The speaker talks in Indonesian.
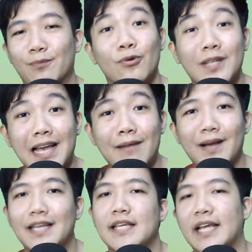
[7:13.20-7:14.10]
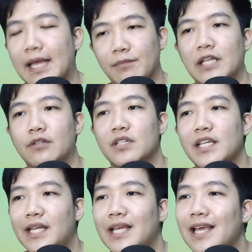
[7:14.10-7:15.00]
Produknya apa? Ya gamenya itu
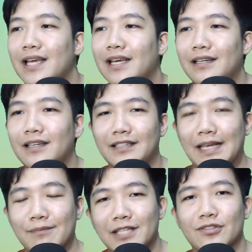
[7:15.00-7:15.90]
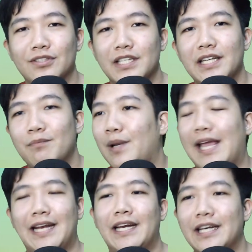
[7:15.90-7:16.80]
sendiri gamenya itu sendiri
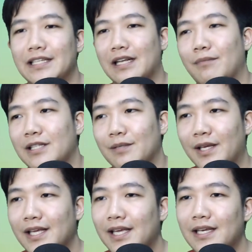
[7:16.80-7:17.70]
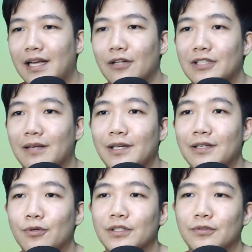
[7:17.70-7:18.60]
pelayanannya dan segala macam ya hal utama
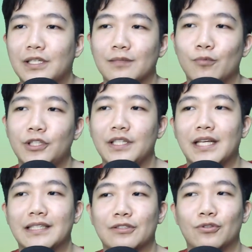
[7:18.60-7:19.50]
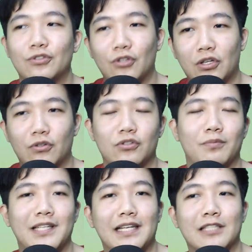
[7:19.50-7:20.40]
yang gue udah sebutin di atas konsol
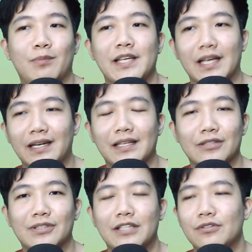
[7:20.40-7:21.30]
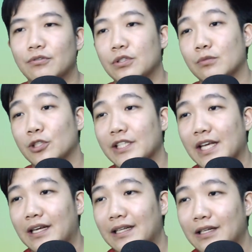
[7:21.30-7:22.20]
konsumen alias player itu tadi udah gue sebutin
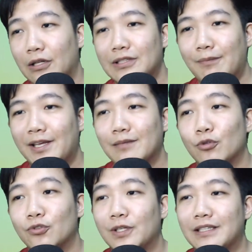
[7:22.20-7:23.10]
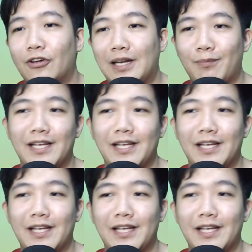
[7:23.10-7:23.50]
ya hal utama yang dibutuhin oleh player